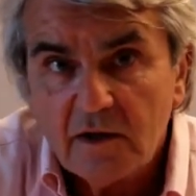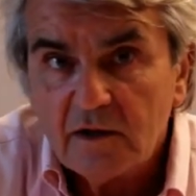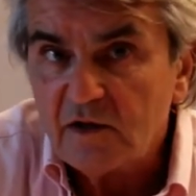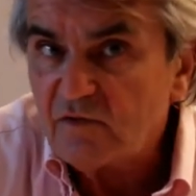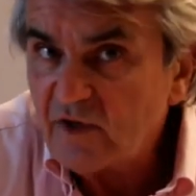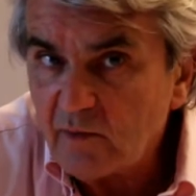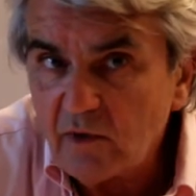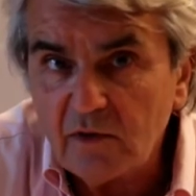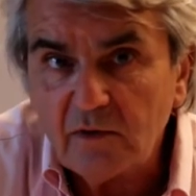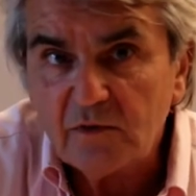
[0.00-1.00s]

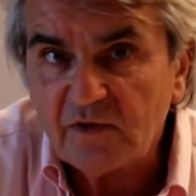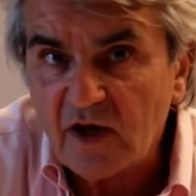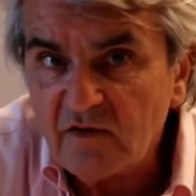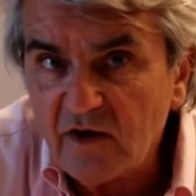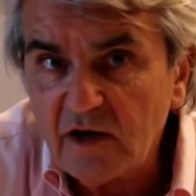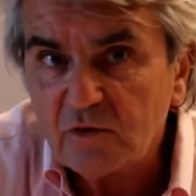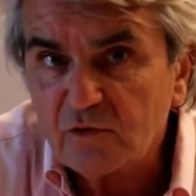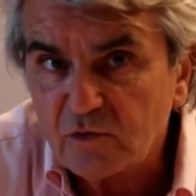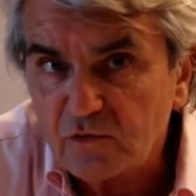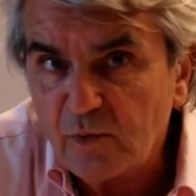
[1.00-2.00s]
Évidemment, le travail
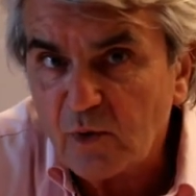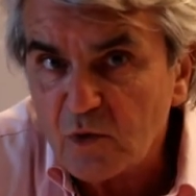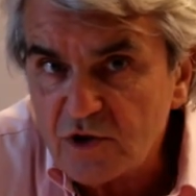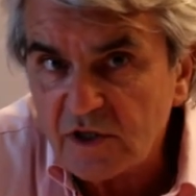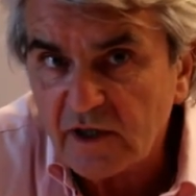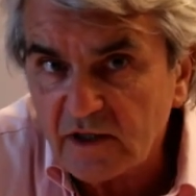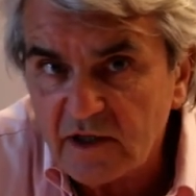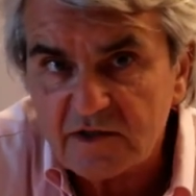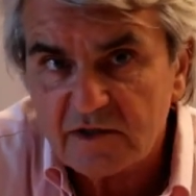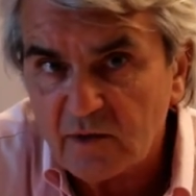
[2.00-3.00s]
autour du projet de la
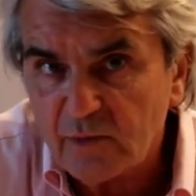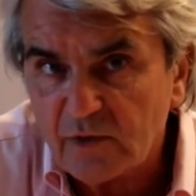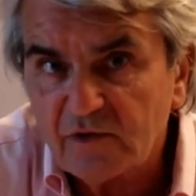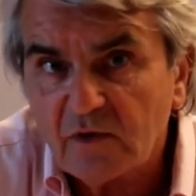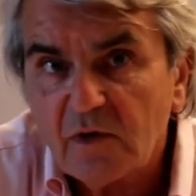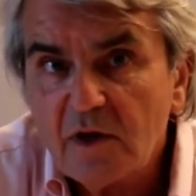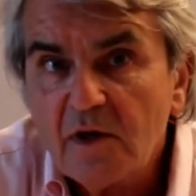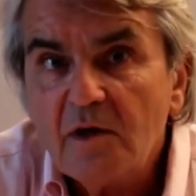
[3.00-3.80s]
classe est important.